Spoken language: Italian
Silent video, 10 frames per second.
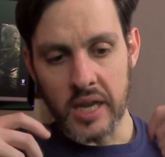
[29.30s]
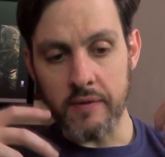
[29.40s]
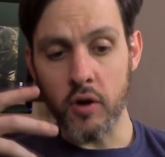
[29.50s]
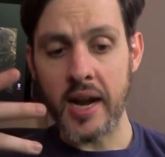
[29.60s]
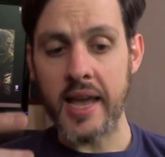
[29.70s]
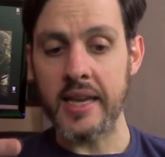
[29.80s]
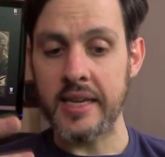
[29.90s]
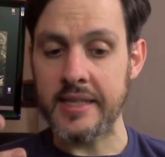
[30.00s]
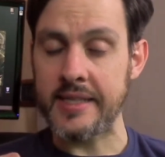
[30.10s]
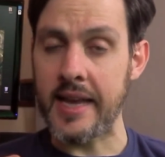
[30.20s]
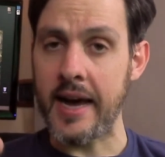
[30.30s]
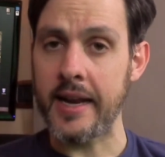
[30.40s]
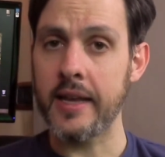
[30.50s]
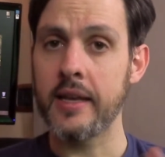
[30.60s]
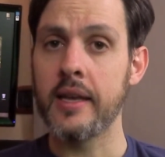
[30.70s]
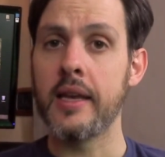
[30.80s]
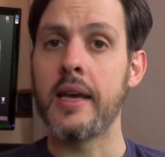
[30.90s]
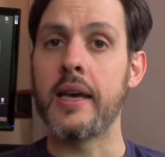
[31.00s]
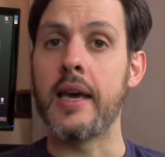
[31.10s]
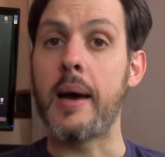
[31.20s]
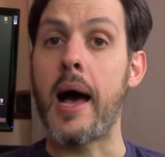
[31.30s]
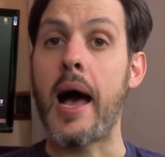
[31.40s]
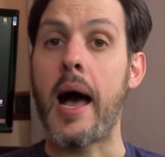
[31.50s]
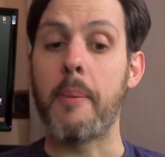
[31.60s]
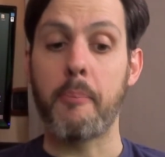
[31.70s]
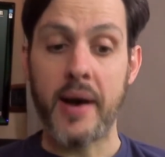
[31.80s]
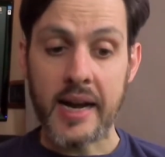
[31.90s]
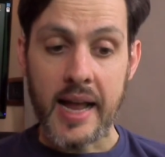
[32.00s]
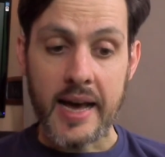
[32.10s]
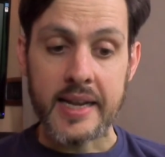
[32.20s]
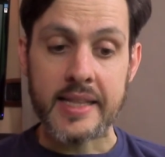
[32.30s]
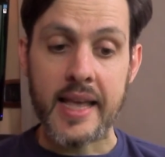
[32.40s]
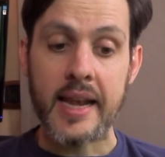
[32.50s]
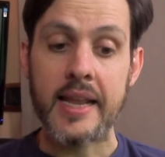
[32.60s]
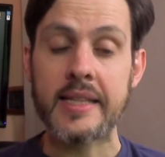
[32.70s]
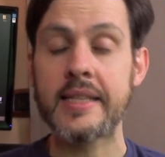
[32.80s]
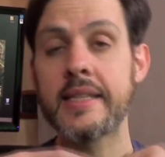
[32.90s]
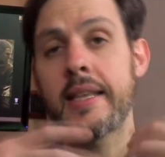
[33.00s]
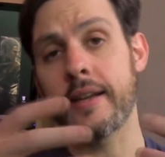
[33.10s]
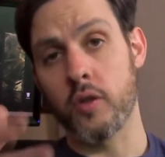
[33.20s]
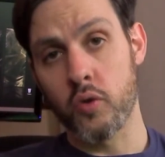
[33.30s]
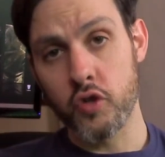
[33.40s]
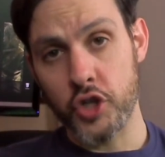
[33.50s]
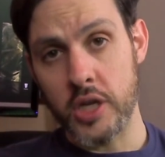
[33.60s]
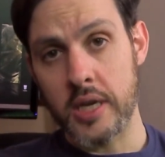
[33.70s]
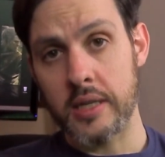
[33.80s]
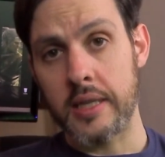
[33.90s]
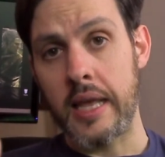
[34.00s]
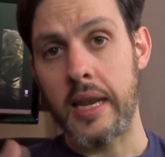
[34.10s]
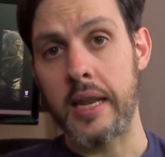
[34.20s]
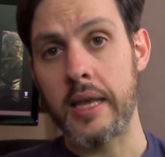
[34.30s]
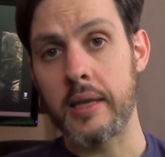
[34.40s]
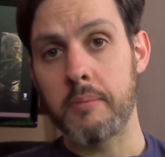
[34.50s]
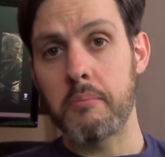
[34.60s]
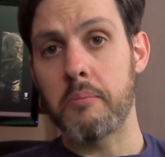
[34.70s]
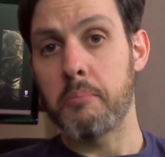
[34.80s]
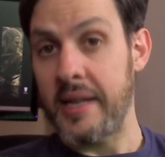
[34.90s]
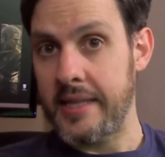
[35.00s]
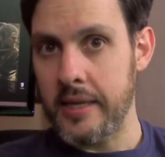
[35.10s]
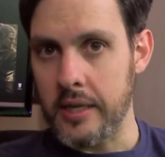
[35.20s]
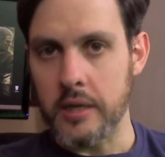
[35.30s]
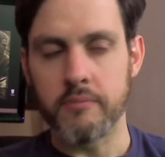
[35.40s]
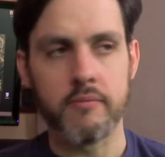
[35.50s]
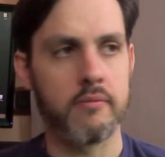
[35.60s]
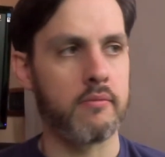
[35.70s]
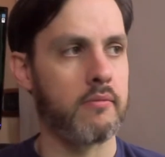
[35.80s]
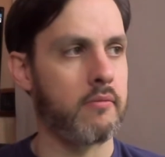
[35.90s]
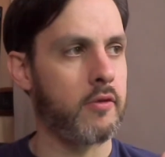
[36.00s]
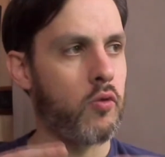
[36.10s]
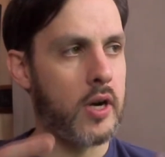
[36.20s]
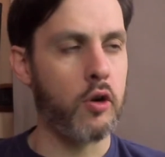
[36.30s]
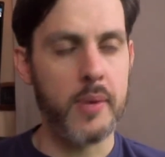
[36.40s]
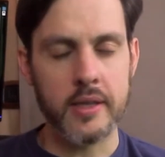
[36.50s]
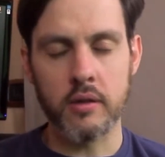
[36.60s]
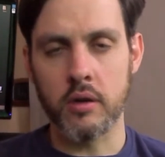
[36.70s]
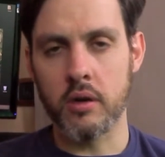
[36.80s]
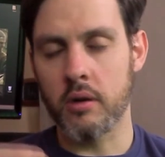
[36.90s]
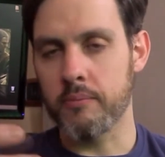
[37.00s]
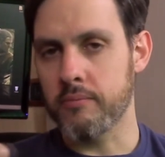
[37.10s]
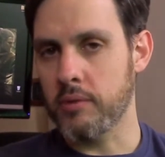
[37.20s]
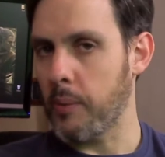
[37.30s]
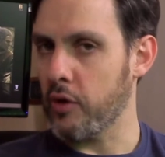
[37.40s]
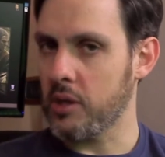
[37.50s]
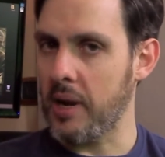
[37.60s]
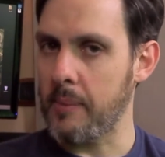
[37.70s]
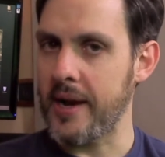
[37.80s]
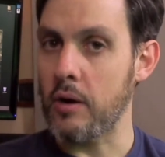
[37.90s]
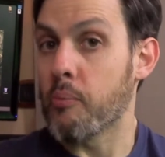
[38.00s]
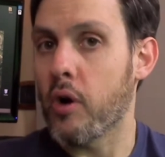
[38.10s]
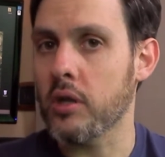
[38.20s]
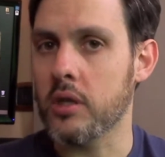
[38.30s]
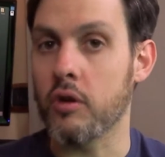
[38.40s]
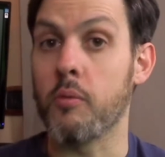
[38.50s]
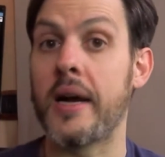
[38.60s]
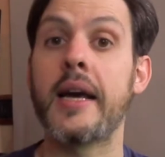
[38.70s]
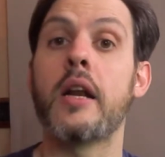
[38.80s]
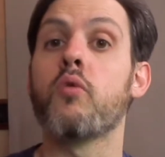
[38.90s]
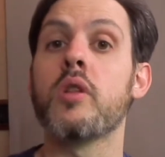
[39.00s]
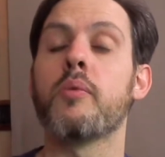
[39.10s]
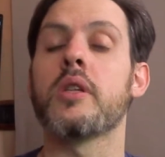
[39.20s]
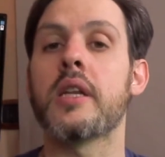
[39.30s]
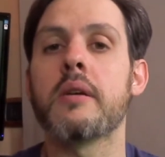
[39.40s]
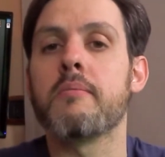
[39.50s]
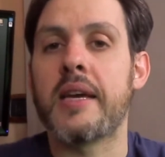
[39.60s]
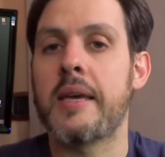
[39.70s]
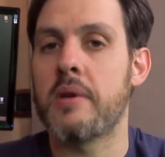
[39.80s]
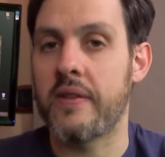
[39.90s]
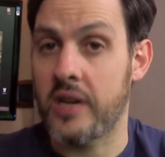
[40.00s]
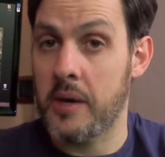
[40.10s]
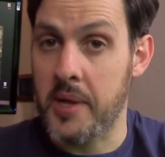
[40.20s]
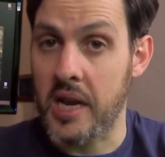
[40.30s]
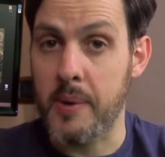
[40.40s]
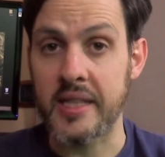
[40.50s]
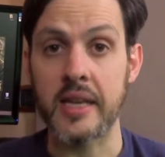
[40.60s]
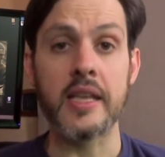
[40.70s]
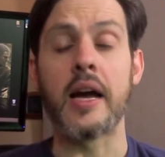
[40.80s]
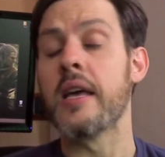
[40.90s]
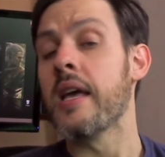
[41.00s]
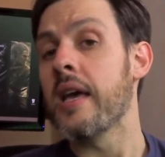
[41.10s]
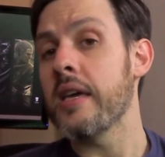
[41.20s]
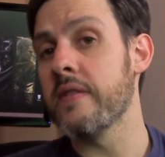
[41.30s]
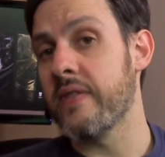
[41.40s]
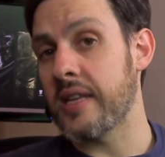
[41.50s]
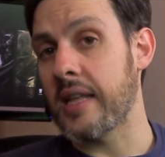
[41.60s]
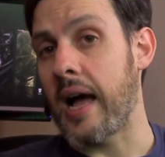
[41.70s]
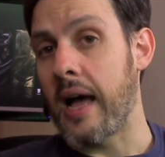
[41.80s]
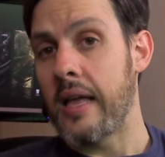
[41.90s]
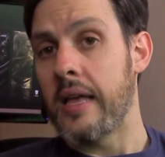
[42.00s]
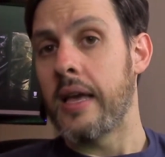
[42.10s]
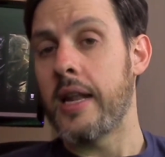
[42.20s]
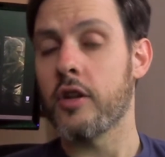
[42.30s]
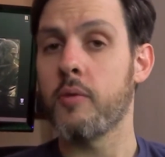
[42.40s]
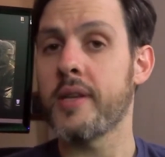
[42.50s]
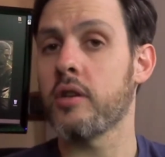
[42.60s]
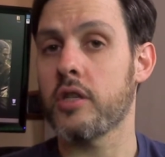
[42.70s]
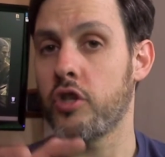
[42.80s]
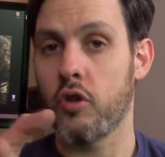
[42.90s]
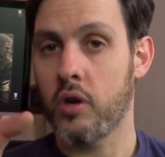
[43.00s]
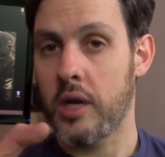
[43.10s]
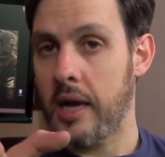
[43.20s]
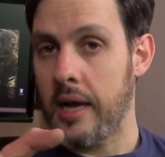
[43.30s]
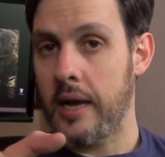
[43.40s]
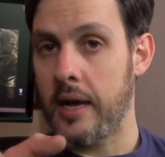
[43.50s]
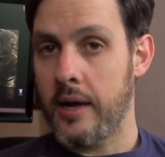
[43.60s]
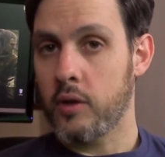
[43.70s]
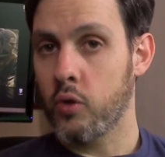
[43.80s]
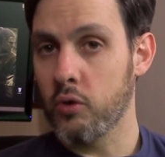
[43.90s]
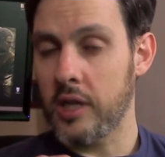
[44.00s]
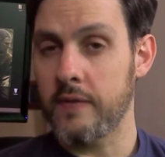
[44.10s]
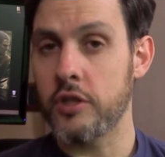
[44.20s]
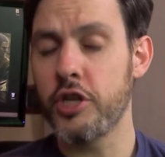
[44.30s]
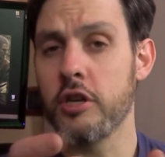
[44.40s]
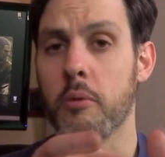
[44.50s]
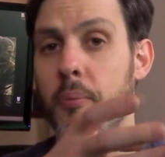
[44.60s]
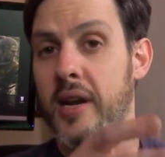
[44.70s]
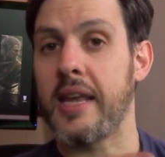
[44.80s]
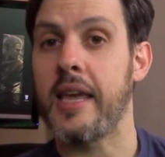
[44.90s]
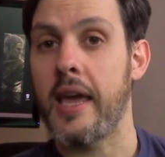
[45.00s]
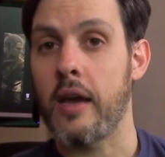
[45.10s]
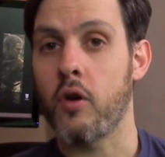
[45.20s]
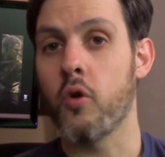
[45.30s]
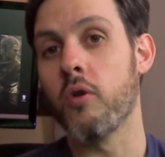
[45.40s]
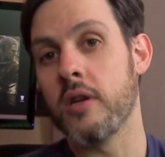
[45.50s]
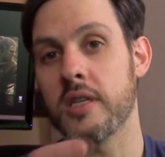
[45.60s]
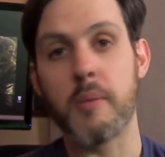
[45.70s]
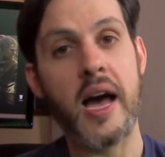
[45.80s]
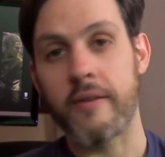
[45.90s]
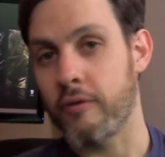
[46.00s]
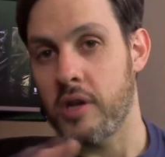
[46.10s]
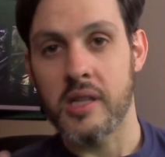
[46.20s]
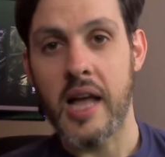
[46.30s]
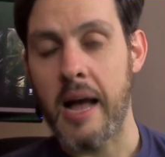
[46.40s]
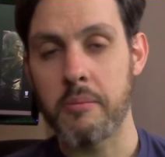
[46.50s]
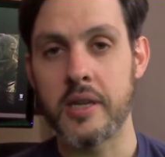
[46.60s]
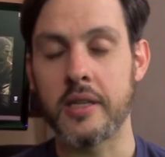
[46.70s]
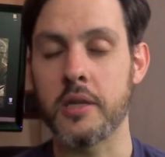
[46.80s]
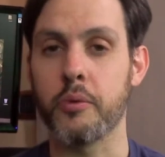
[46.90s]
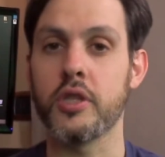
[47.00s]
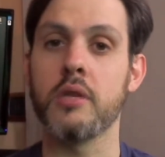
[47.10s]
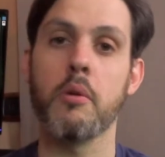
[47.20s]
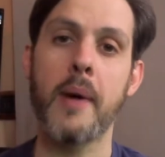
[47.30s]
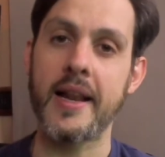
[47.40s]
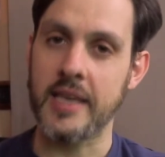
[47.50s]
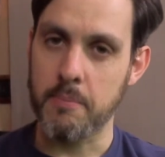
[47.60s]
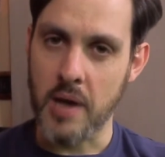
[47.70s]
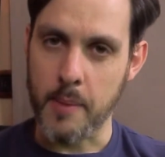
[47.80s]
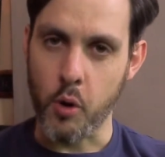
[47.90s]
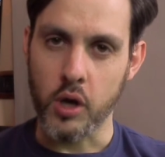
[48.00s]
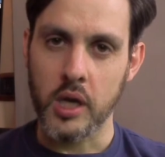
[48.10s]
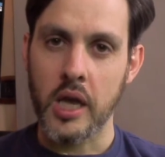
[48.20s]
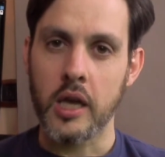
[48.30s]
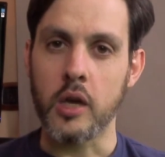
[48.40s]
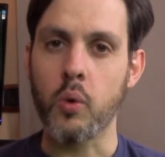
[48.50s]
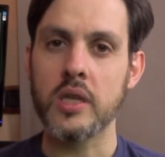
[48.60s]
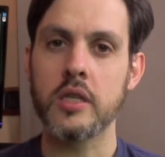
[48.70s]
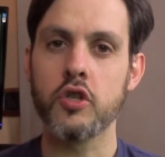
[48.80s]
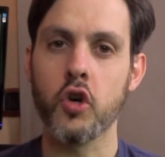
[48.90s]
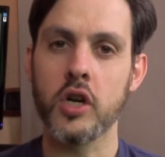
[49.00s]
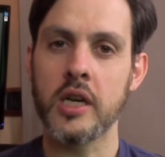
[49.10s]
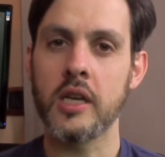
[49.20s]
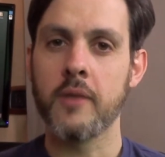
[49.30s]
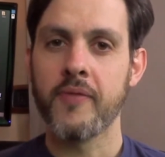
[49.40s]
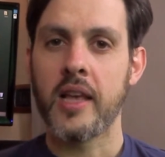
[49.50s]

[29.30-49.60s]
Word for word: e vorrei iniziare eh, a parlare delle tecnologie delle batterie un argomento che può sembrare magari un po' ostico, magari alcuni può dire ma che me ne frega mai della batteria, in verità è un argomento che ci tocca tutti da vicino perché con gli smartphone, i tablet, i dispositivi mobile che abbiamo in questi giorni,